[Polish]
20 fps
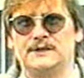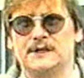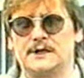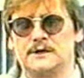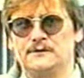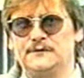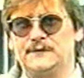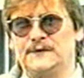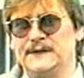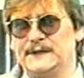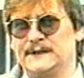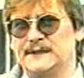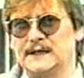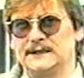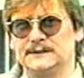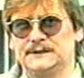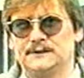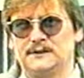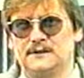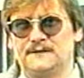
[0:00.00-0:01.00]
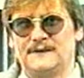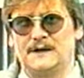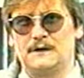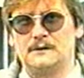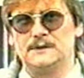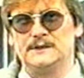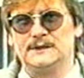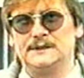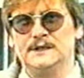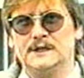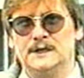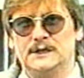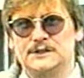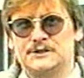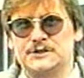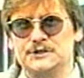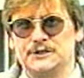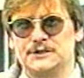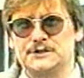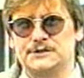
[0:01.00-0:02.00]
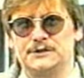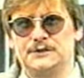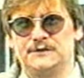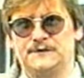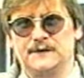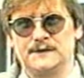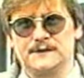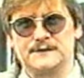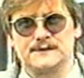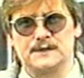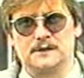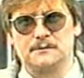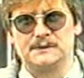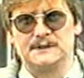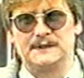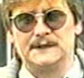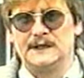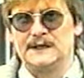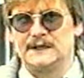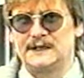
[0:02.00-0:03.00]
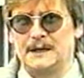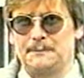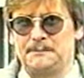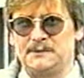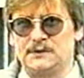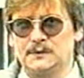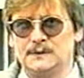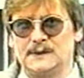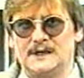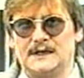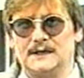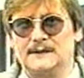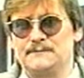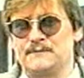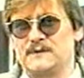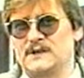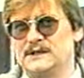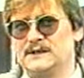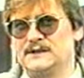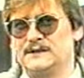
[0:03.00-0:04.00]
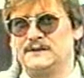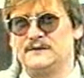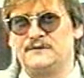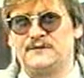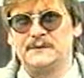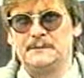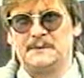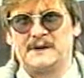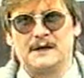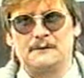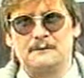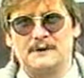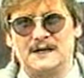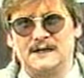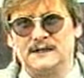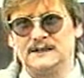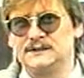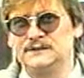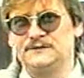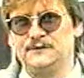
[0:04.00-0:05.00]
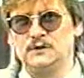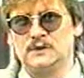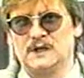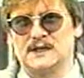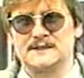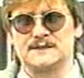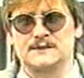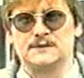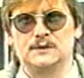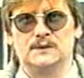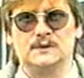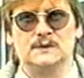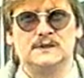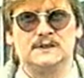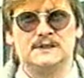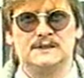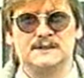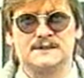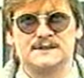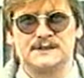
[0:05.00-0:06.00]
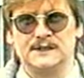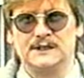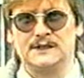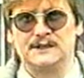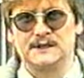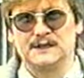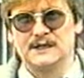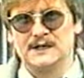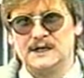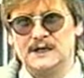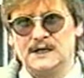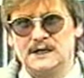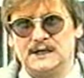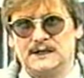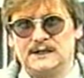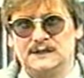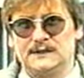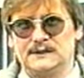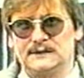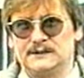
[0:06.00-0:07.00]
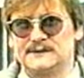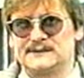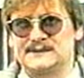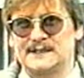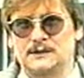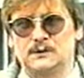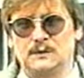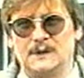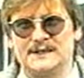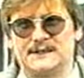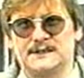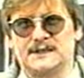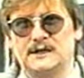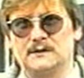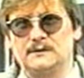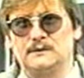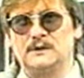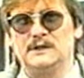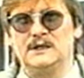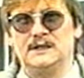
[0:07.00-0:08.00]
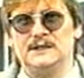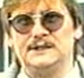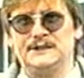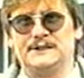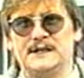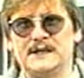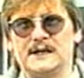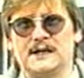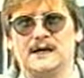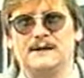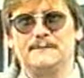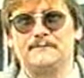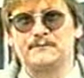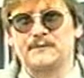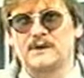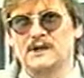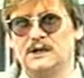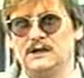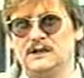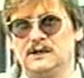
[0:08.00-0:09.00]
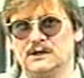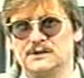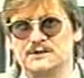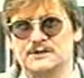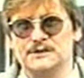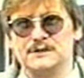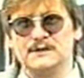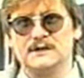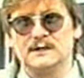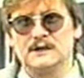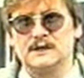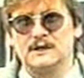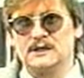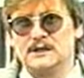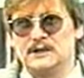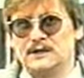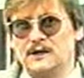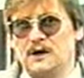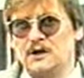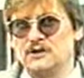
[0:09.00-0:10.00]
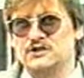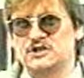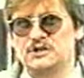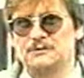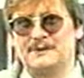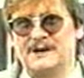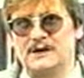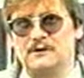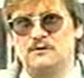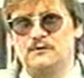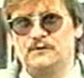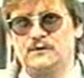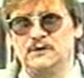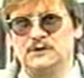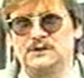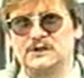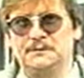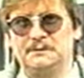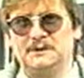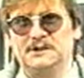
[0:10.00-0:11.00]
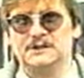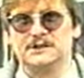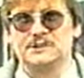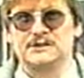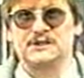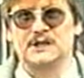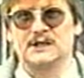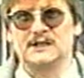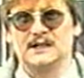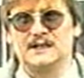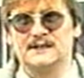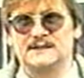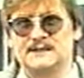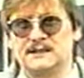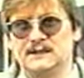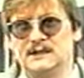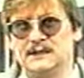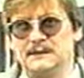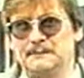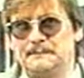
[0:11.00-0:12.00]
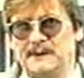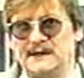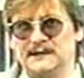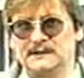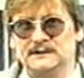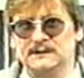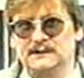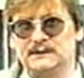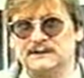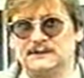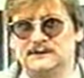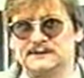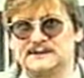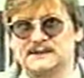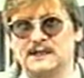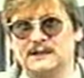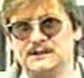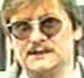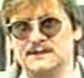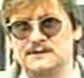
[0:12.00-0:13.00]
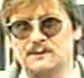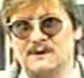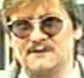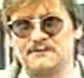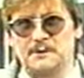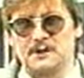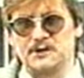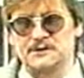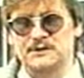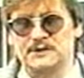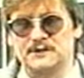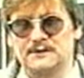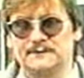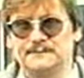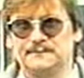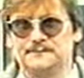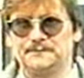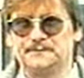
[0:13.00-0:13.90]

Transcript: Liderów e, kandydowały 32 osoby. Kapituła e, wybrała 12 e, z nich. Statuetkę lidera loży otrzymał wójt gminy Siedlec, pan Stanisław Piasik.